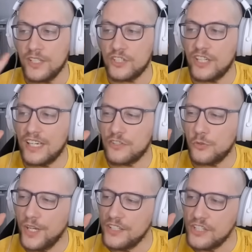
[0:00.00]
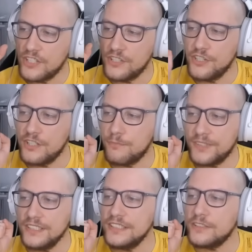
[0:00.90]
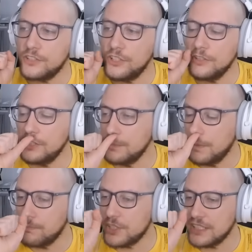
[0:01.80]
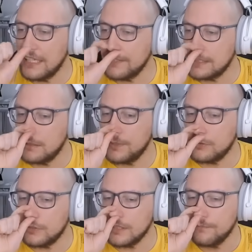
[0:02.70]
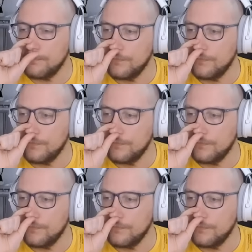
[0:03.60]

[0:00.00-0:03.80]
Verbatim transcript: że jak czujecie, że coś jest w pozycji, to siąść i poprzestawiać sobie ruchy.